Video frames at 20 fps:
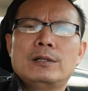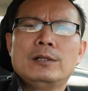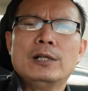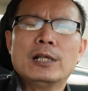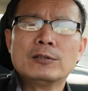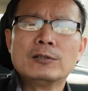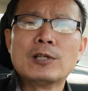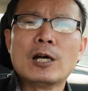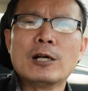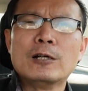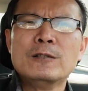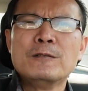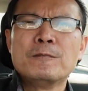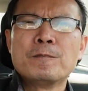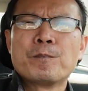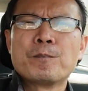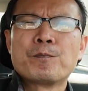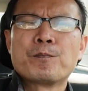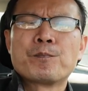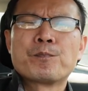điện tử
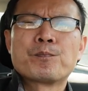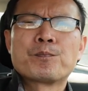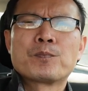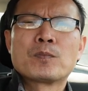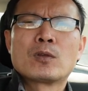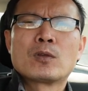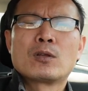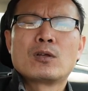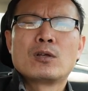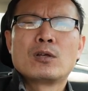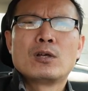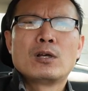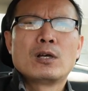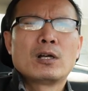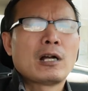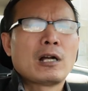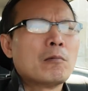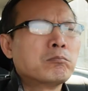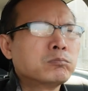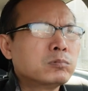
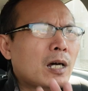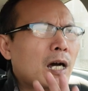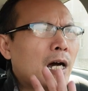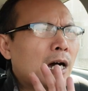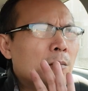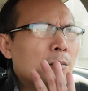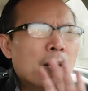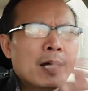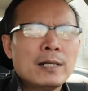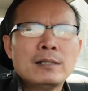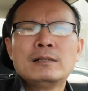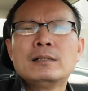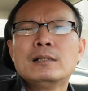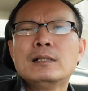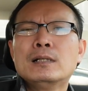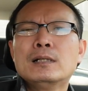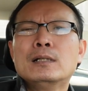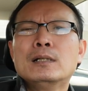không ở bên